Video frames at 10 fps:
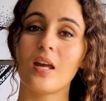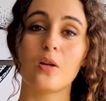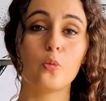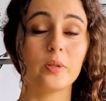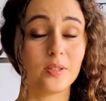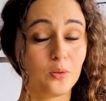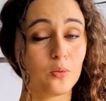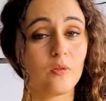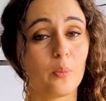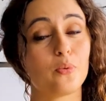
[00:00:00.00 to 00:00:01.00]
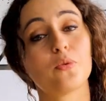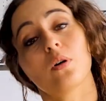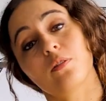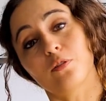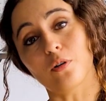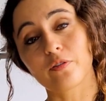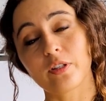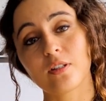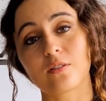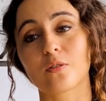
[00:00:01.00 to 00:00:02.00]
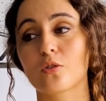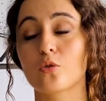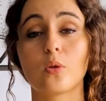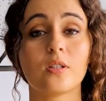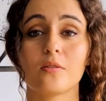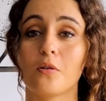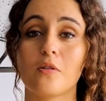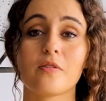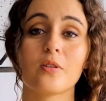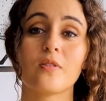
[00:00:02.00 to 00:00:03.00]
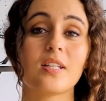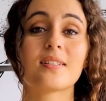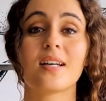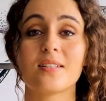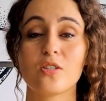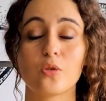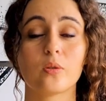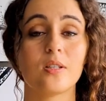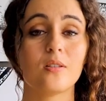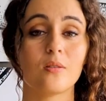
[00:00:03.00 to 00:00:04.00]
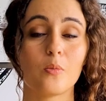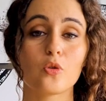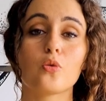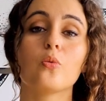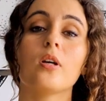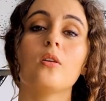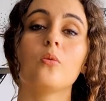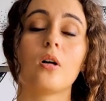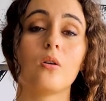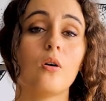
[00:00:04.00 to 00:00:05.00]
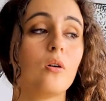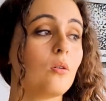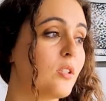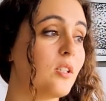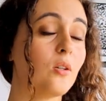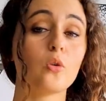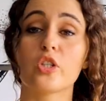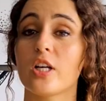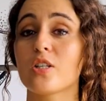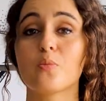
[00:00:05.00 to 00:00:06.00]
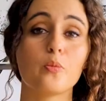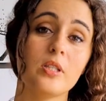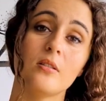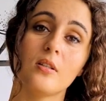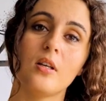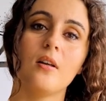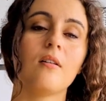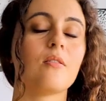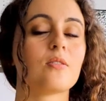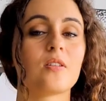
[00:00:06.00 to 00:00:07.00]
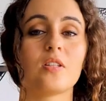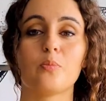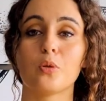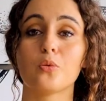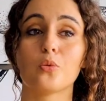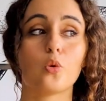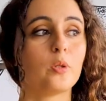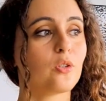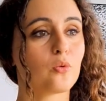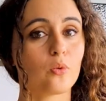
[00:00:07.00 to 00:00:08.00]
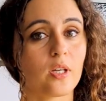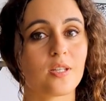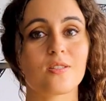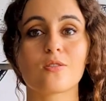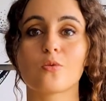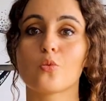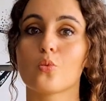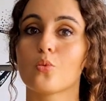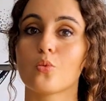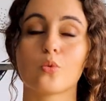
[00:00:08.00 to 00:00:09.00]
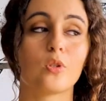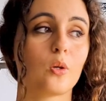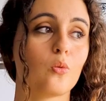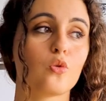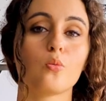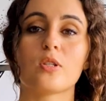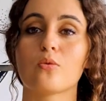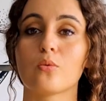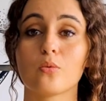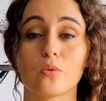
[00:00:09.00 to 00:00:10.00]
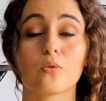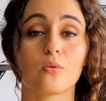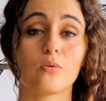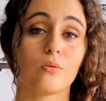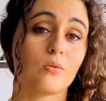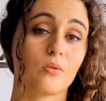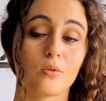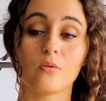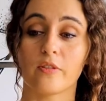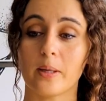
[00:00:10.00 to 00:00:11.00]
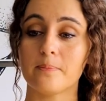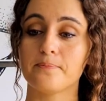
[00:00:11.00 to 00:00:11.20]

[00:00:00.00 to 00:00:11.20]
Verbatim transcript: À l'OPT, tu trouveras plusieurs forfaits, soit des forfaits, on va dire, traditionnels, mensuels, ou alors des recharges mobiles. ça va dépendre de combien de temps tu restes, de ta consommation, de ce que tu, ce que tu veux faire.